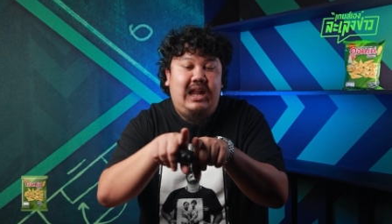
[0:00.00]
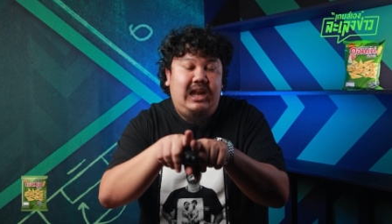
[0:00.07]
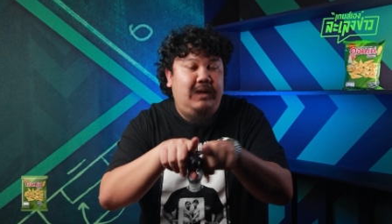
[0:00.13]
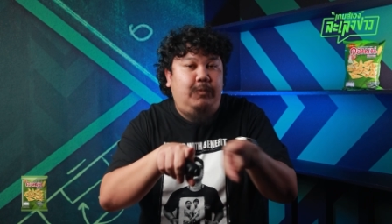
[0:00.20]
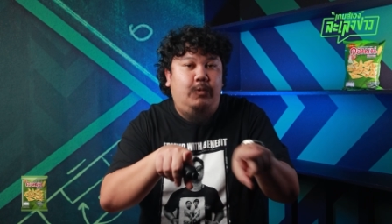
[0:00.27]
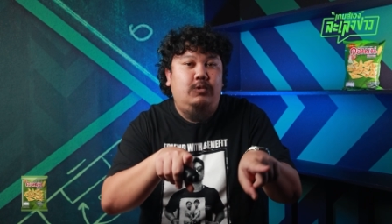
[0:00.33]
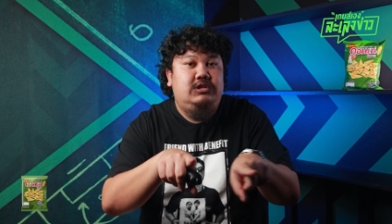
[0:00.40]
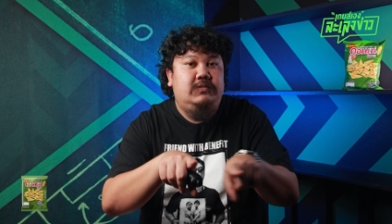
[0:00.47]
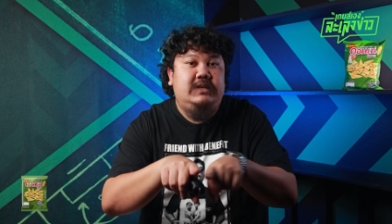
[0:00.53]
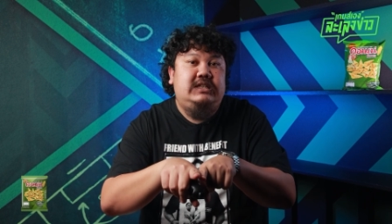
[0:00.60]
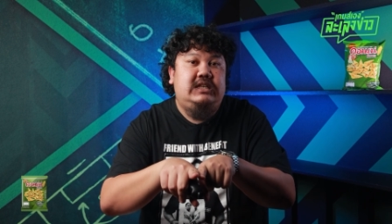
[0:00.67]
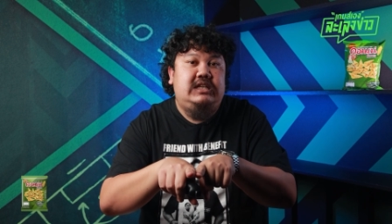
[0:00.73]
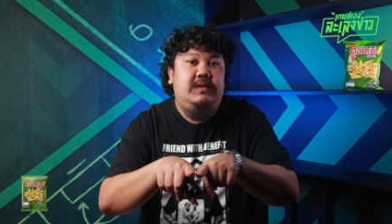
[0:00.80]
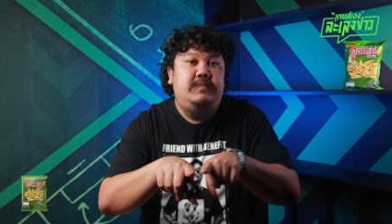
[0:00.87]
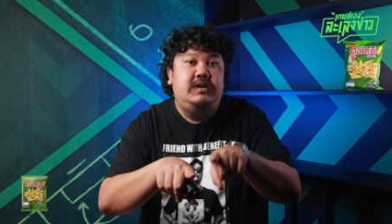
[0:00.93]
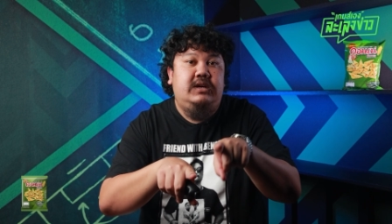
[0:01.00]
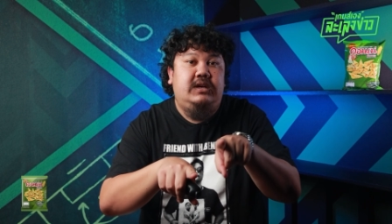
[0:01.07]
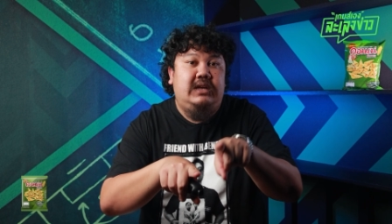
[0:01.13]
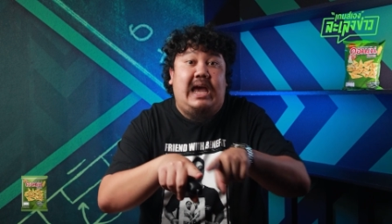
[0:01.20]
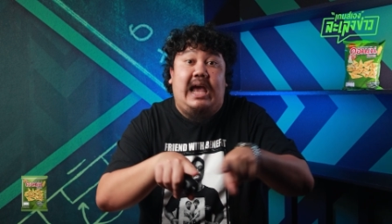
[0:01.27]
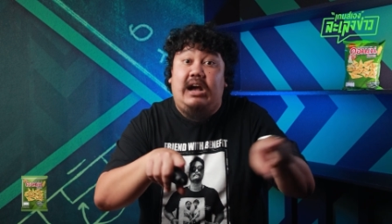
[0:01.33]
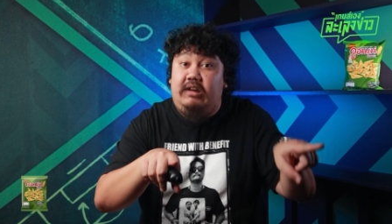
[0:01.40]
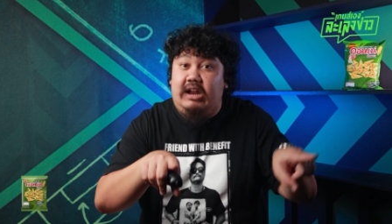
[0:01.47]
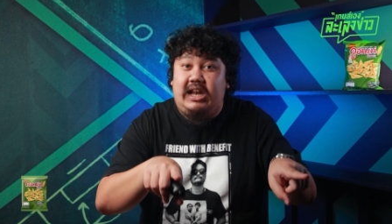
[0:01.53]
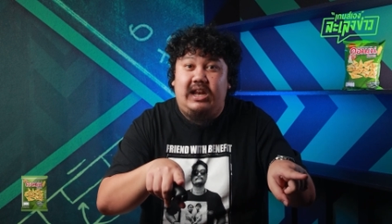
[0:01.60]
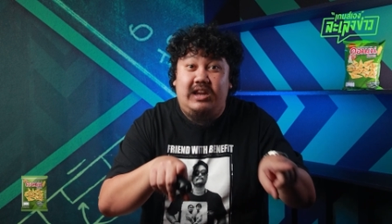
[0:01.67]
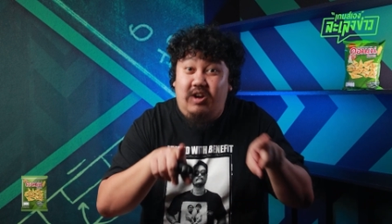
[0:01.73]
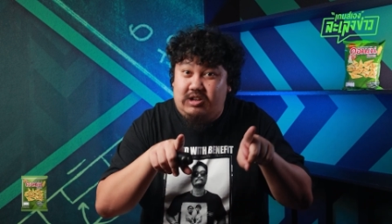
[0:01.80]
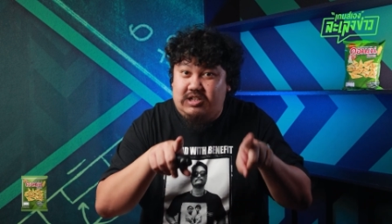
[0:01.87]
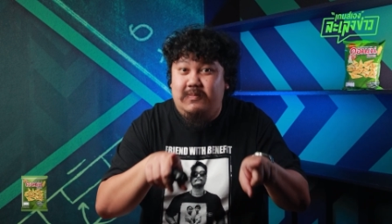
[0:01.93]
ลิฟูจะไม่เจอทีมอื่นในอังกฤษ
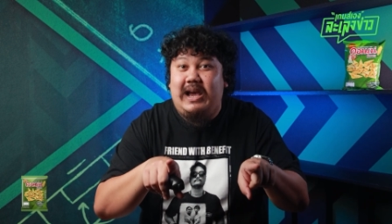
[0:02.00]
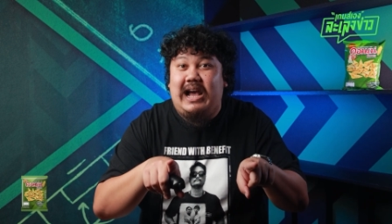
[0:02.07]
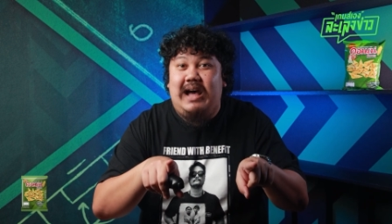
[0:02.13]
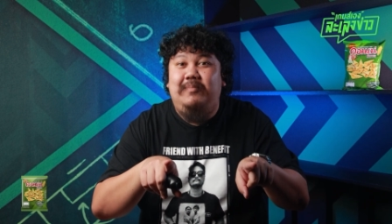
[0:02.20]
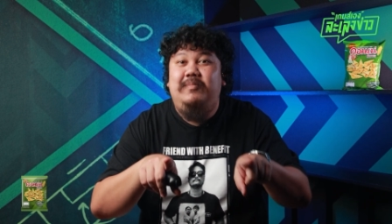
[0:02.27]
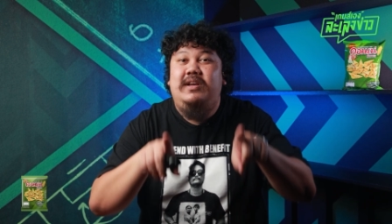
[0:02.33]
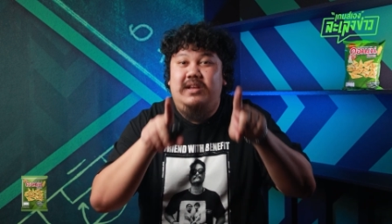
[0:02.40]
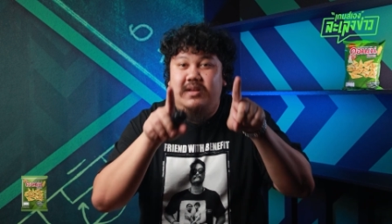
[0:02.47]
นี่บอกใช่ไหมครับ